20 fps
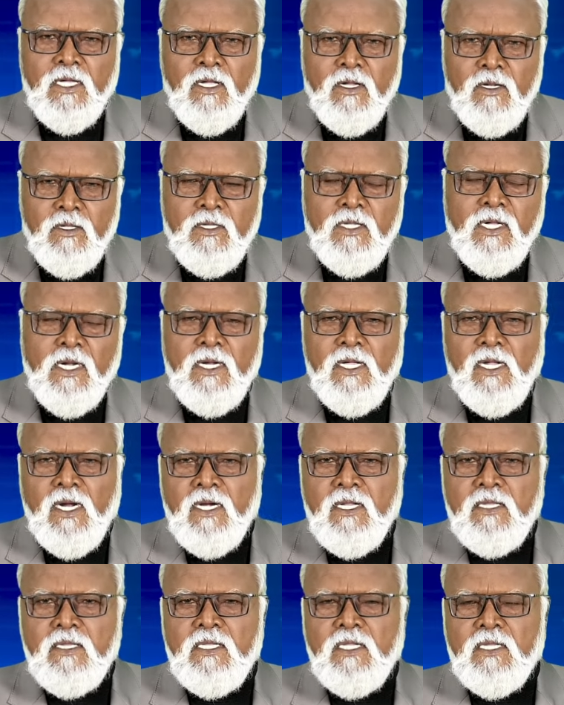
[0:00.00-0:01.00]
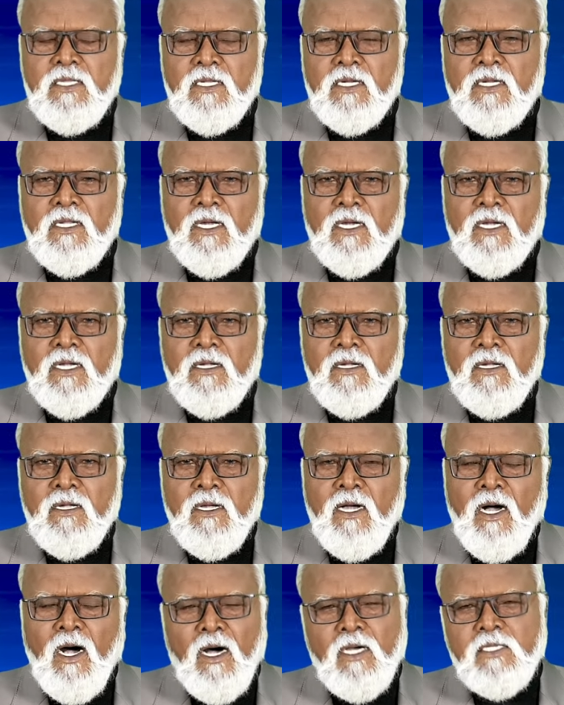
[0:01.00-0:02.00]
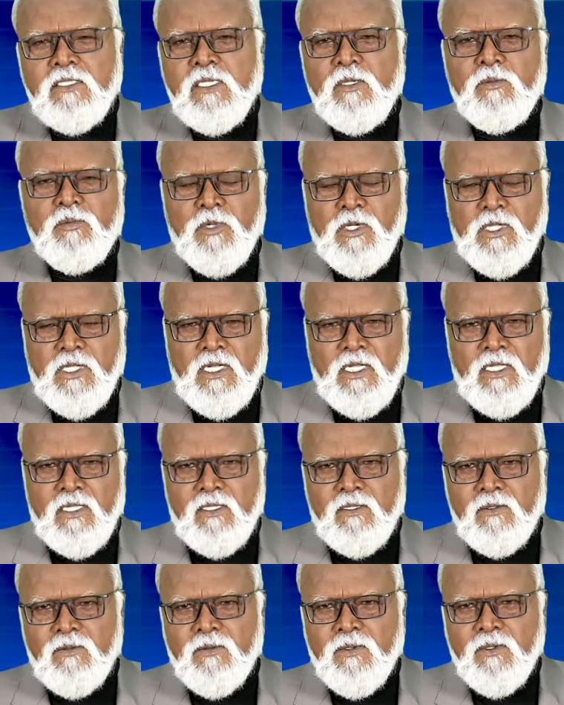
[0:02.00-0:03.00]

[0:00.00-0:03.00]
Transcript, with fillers: எருதுகளை அடித்து தின்ன ஆசைப்படுகிறது